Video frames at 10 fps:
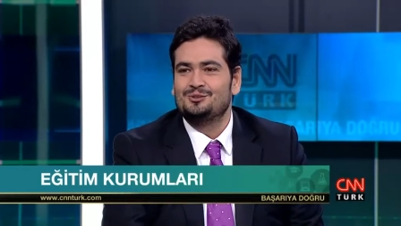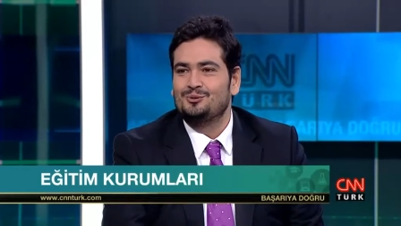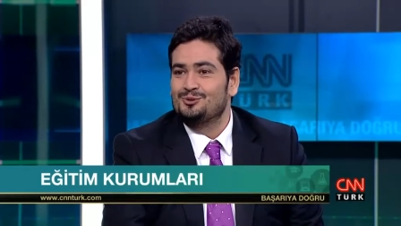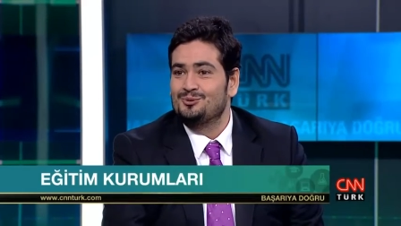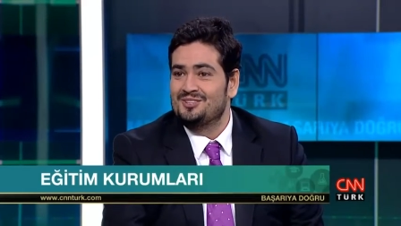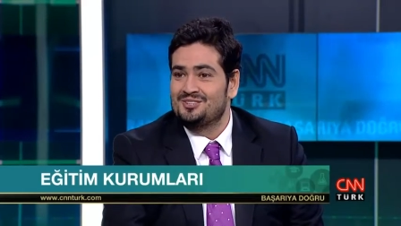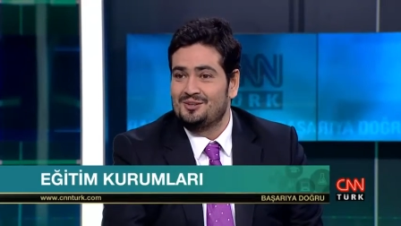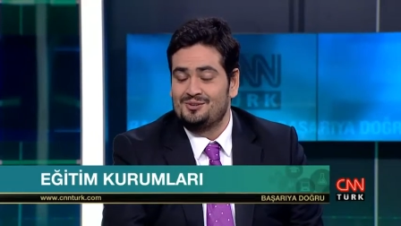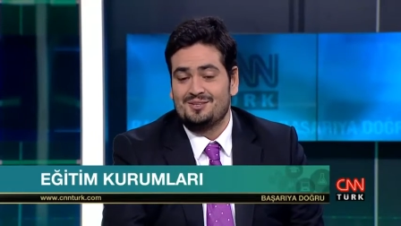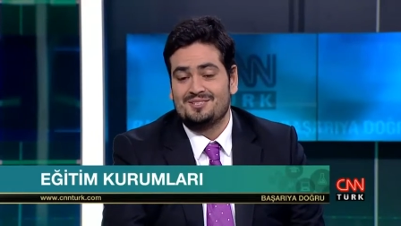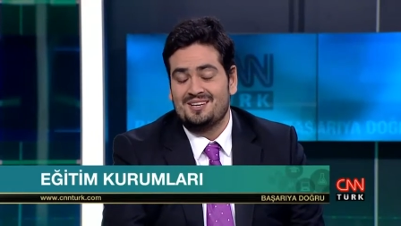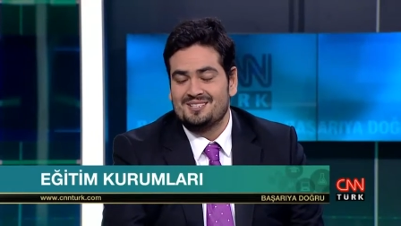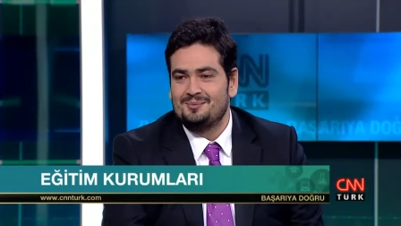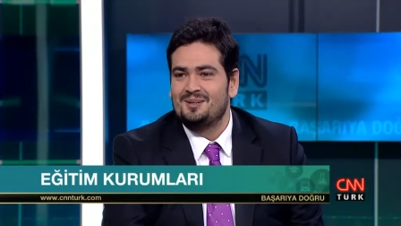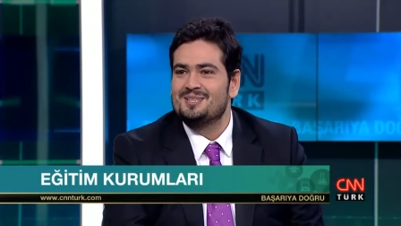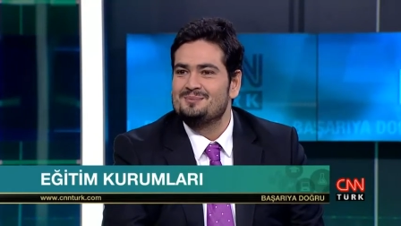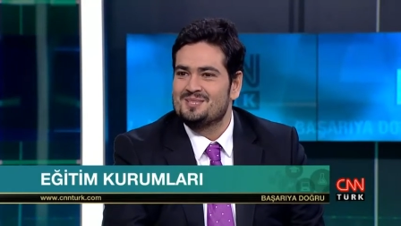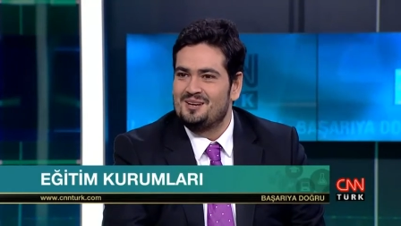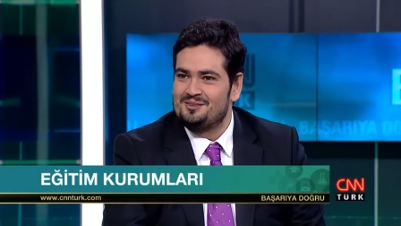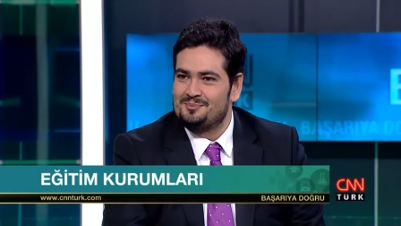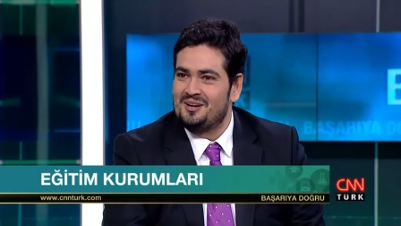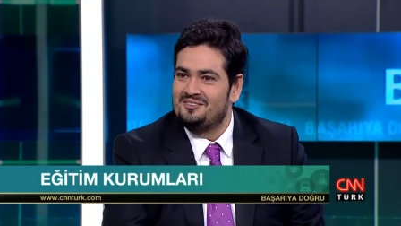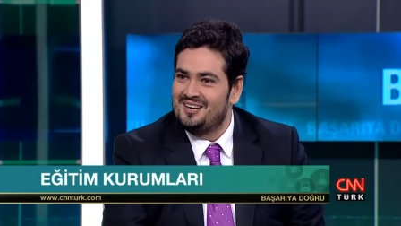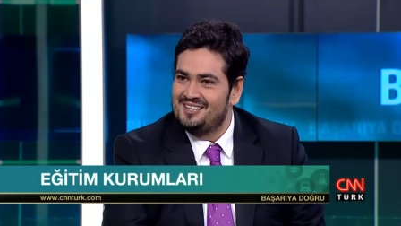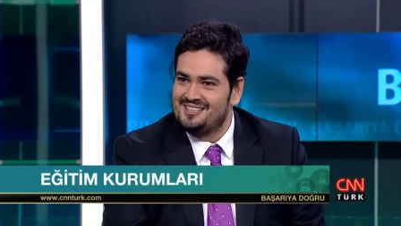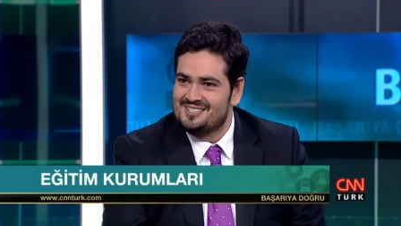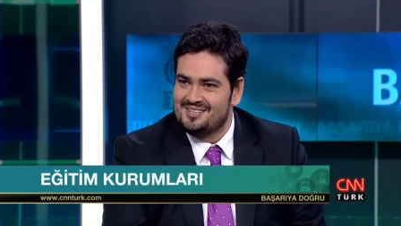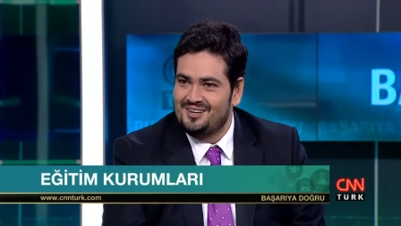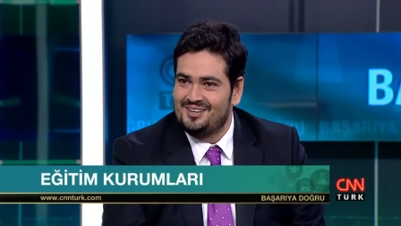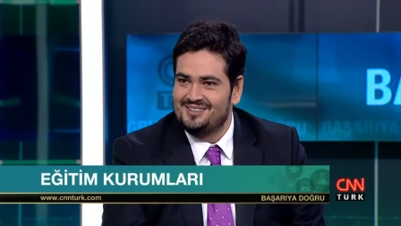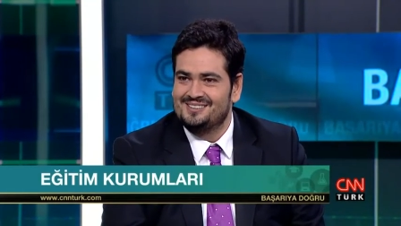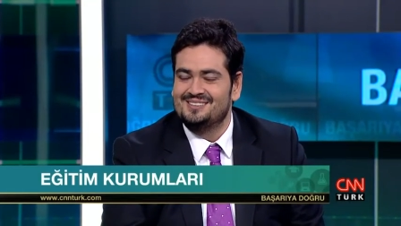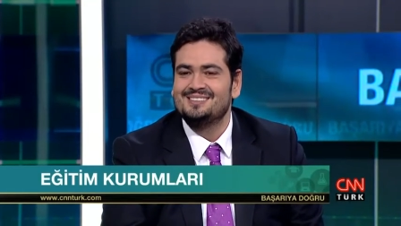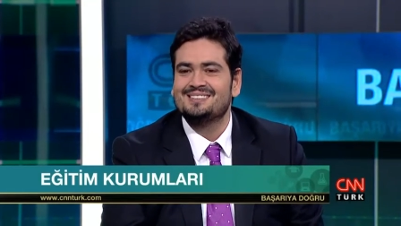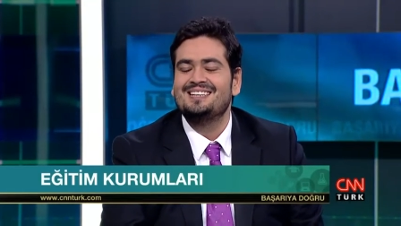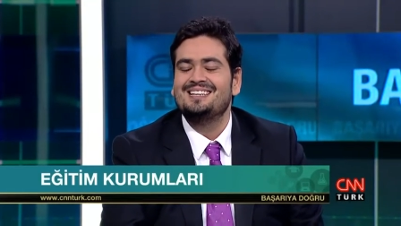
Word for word: Çok çok teşekkür ederiz. Her zamanki misafirperverliğinizle ağırladınız.